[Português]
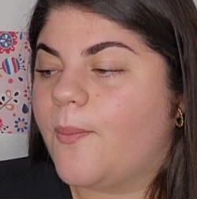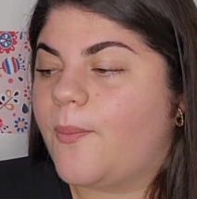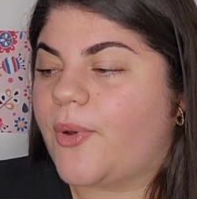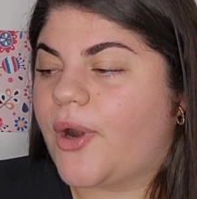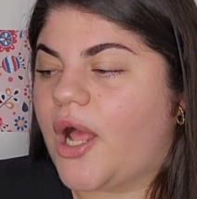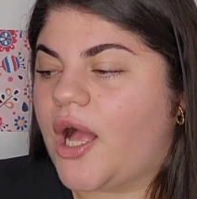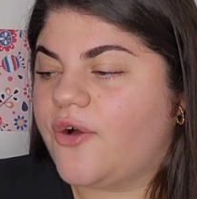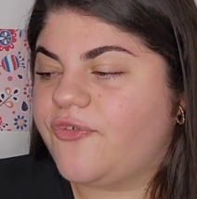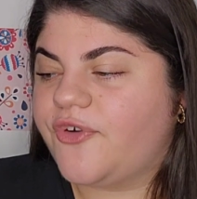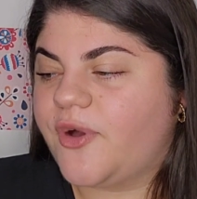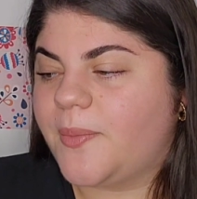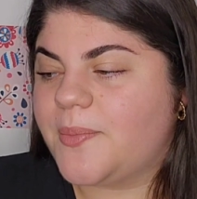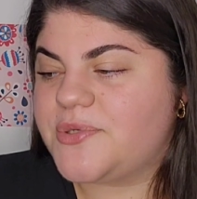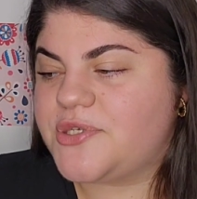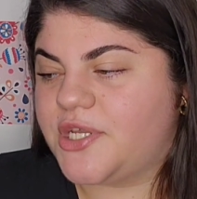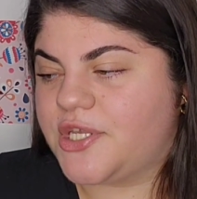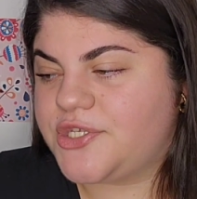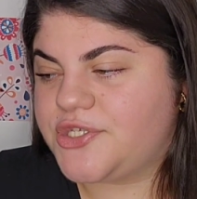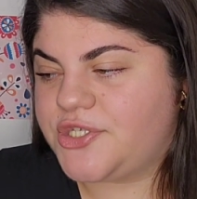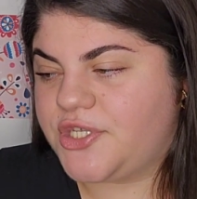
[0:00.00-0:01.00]
prova
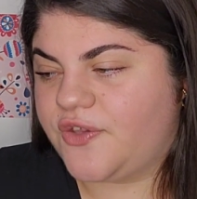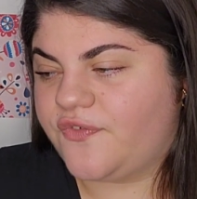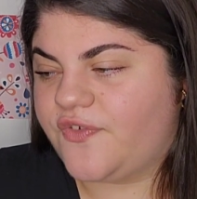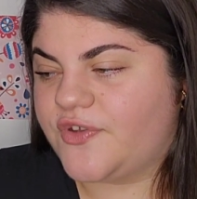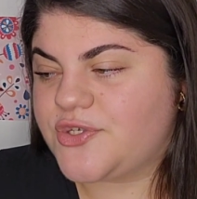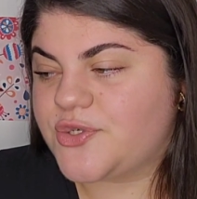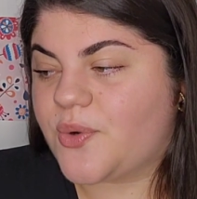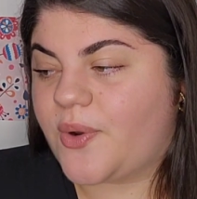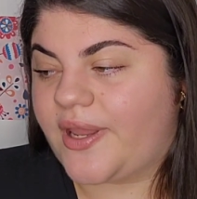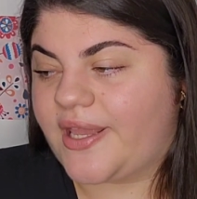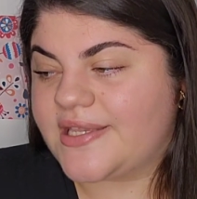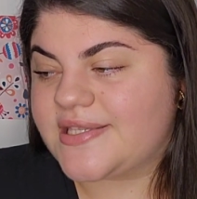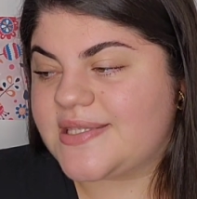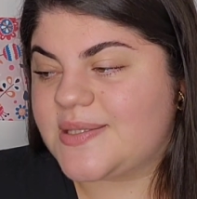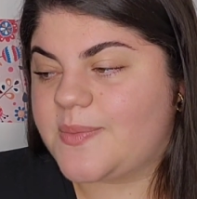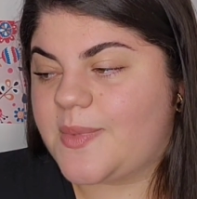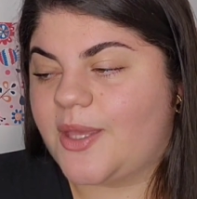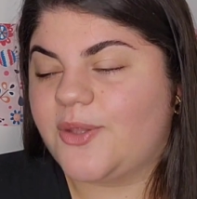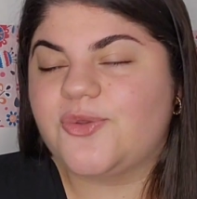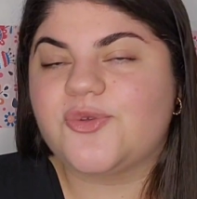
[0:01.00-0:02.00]
objetiva de
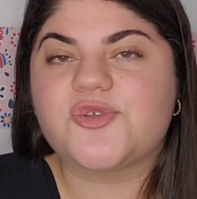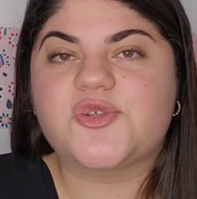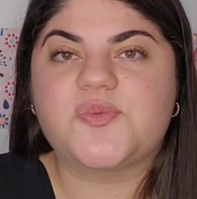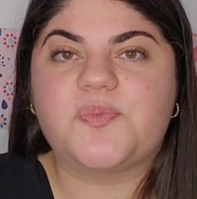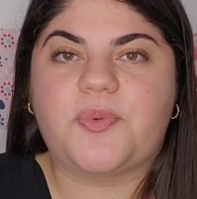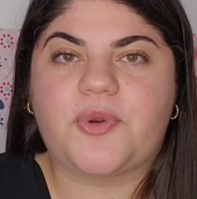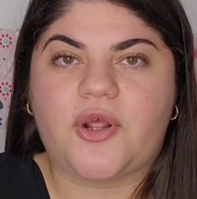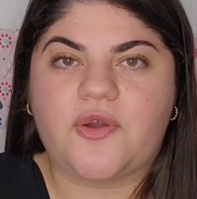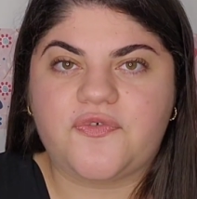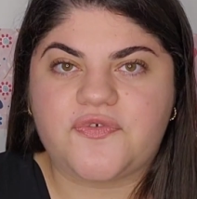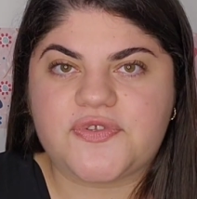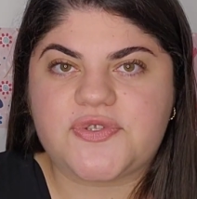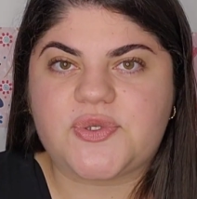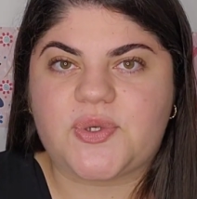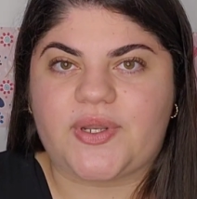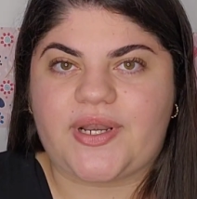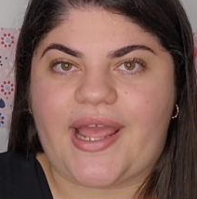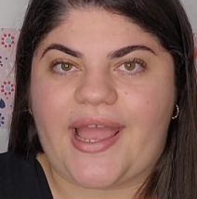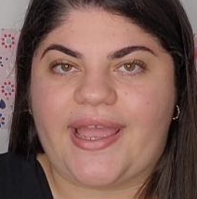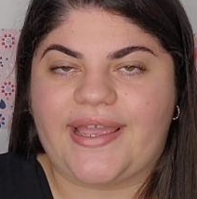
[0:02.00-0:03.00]
conhecimentos
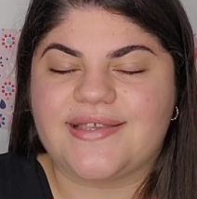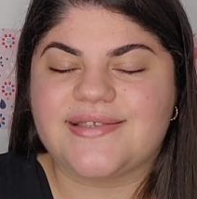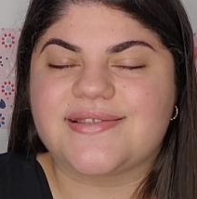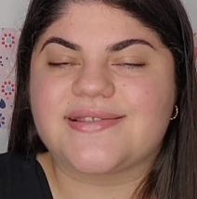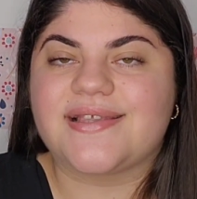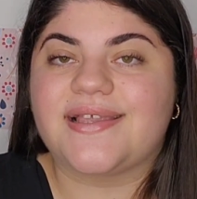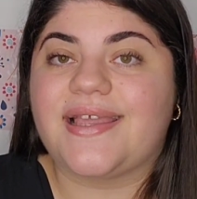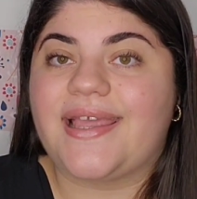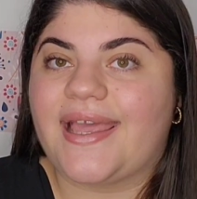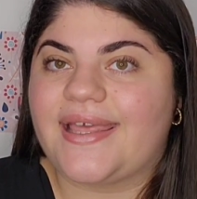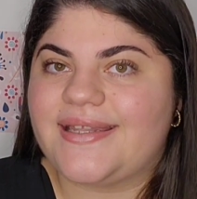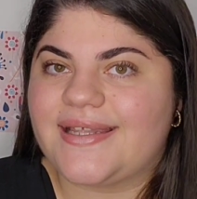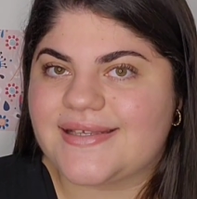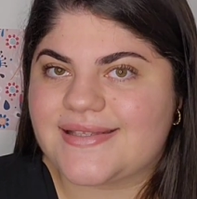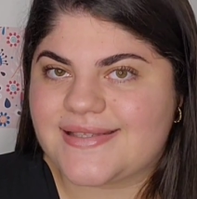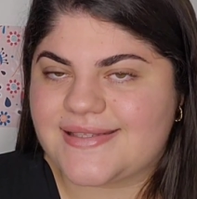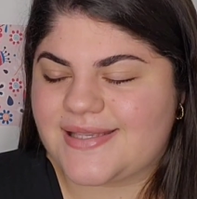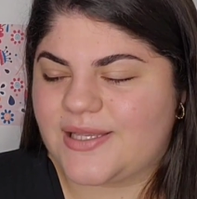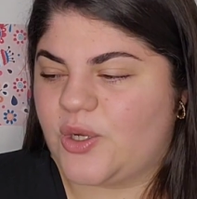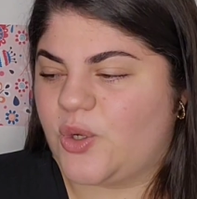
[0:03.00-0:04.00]
profissionais e
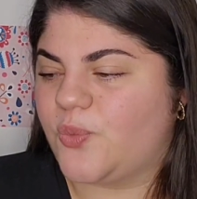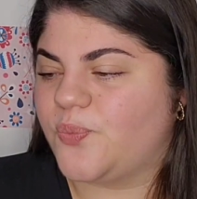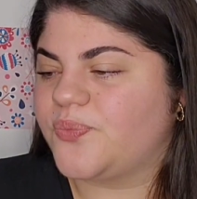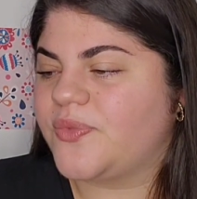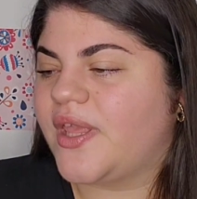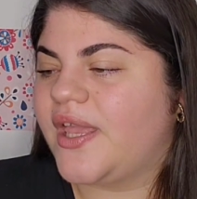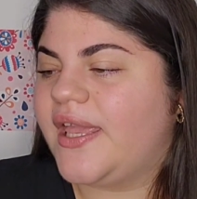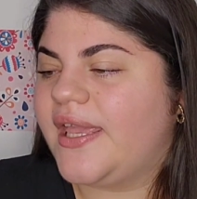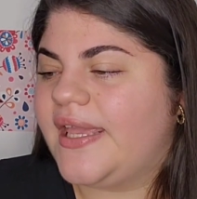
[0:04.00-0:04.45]
redação,